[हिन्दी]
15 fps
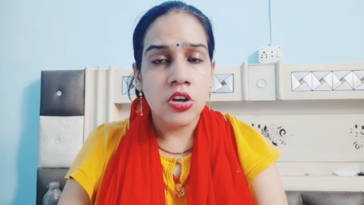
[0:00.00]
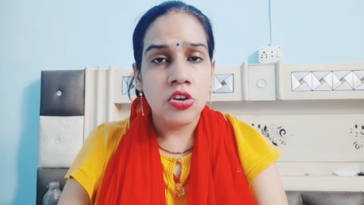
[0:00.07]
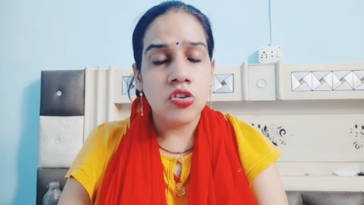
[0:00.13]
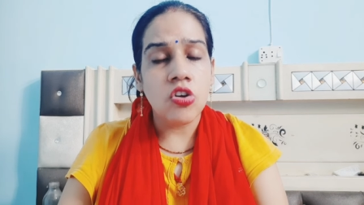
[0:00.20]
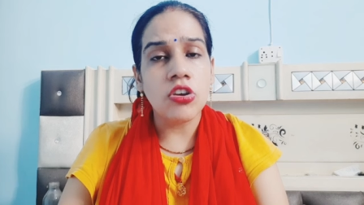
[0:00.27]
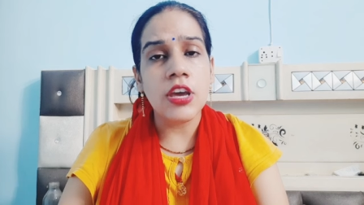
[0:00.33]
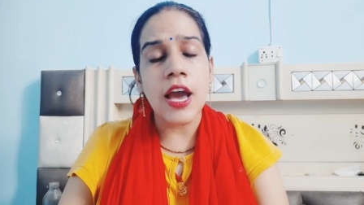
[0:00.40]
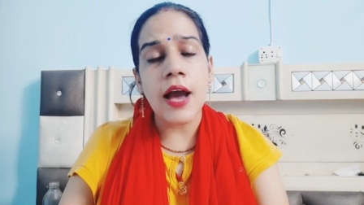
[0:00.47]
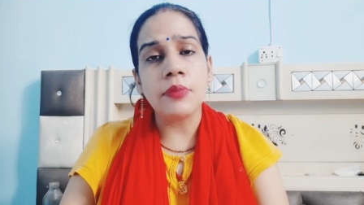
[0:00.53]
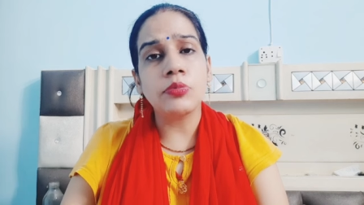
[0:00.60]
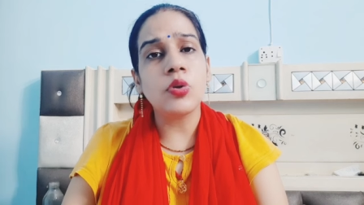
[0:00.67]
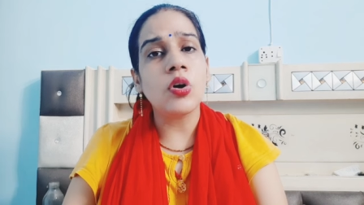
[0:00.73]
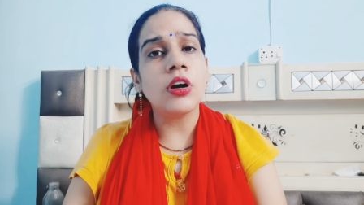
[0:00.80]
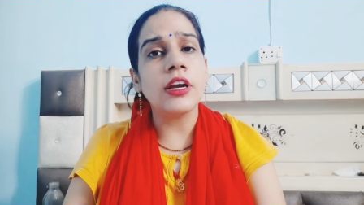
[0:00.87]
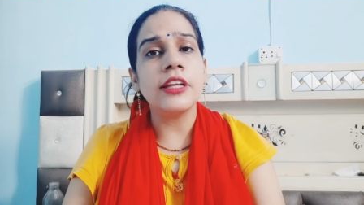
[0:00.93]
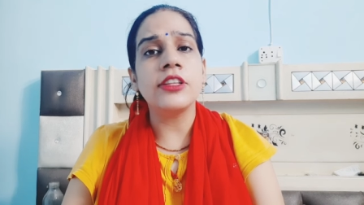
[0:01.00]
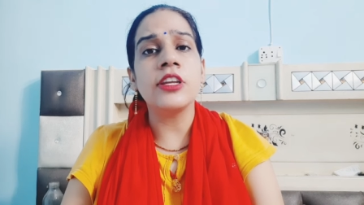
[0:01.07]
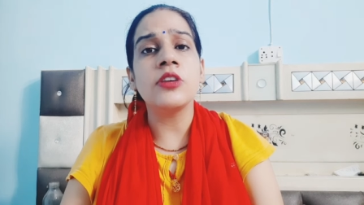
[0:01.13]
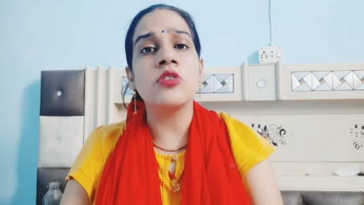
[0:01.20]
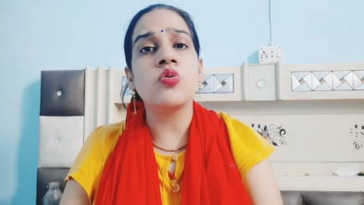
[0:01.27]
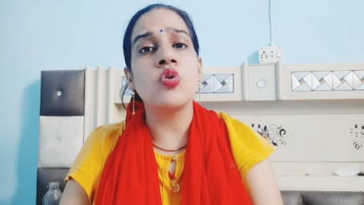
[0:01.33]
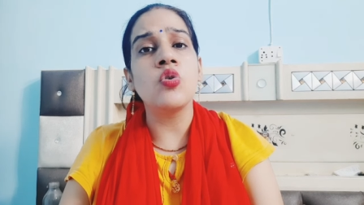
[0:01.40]
क्योंकि आप तो अगले
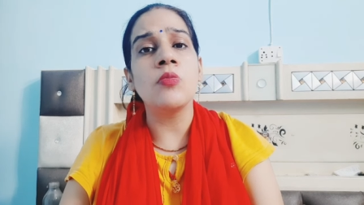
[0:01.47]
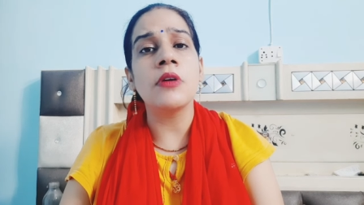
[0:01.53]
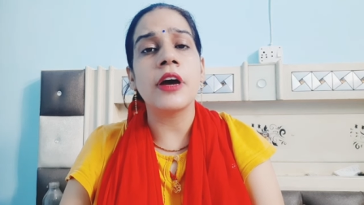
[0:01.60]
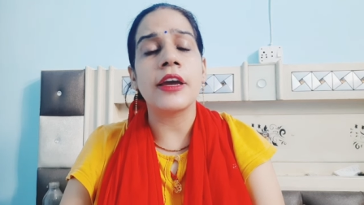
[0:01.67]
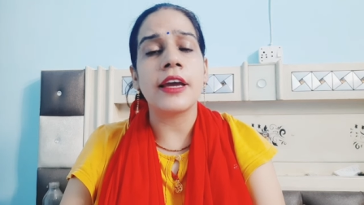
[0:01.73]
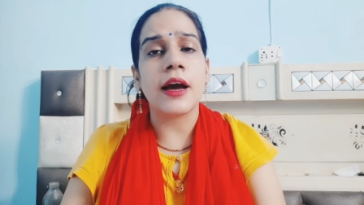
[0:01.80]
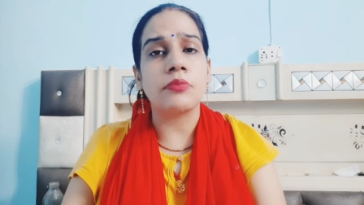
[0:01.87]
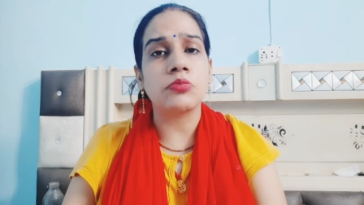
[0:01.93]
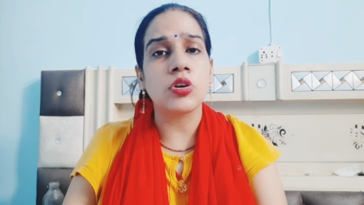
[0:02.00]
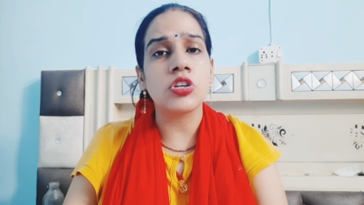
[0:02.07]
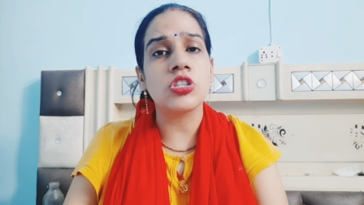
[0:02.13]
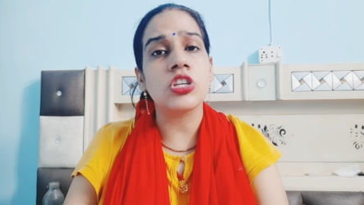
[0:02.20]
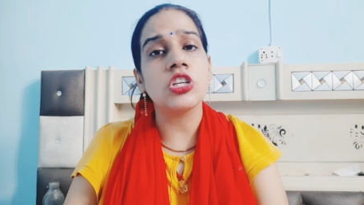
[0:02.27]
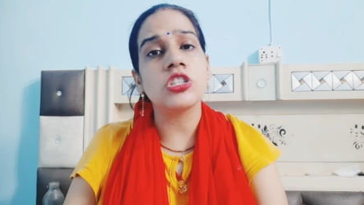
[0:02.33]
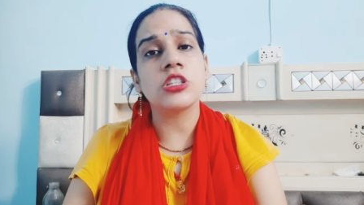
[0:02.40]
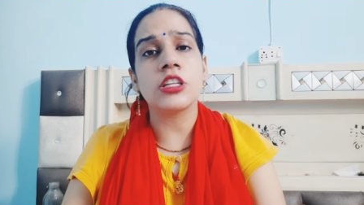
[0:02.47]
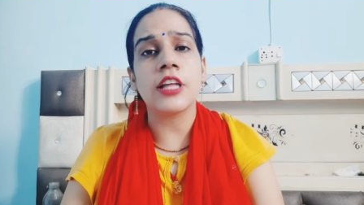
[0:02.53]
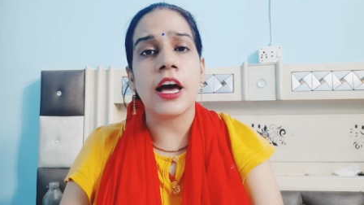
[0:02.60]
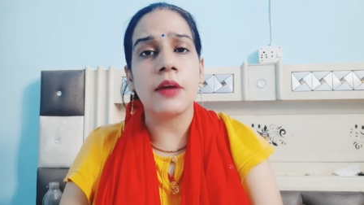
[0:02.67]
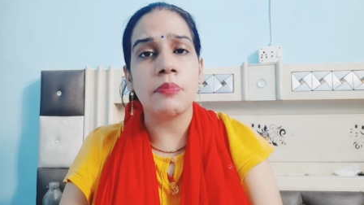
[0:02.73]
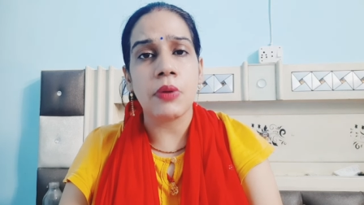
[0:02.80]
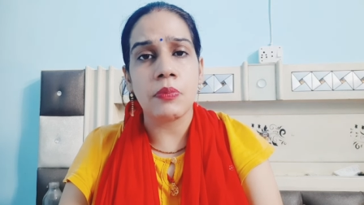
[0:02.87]
दिन घूम गई आप तो किसी
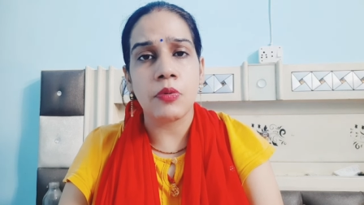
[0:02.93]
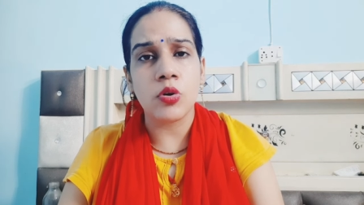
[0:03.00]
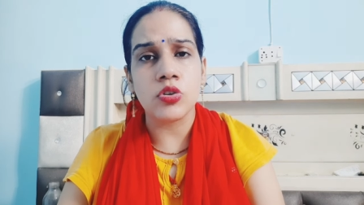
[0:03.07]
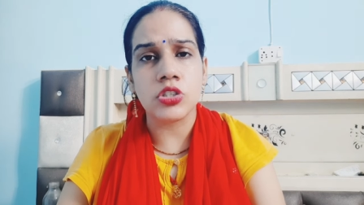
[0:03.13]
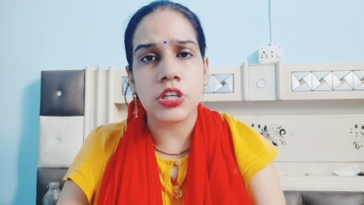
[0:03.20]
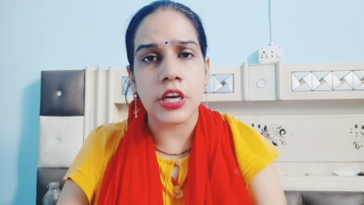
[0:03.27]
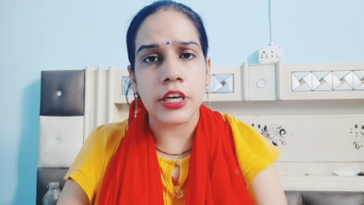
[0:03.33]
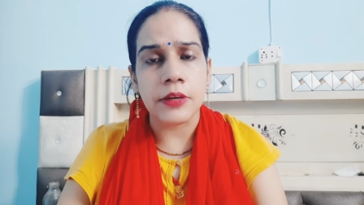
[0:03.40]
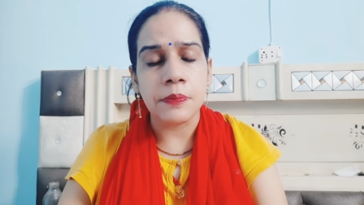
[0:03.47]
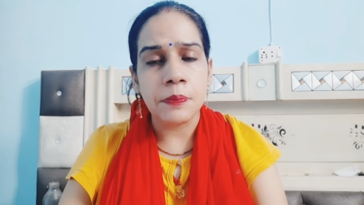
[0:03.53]
रिश्तेदार पर पहुंच गई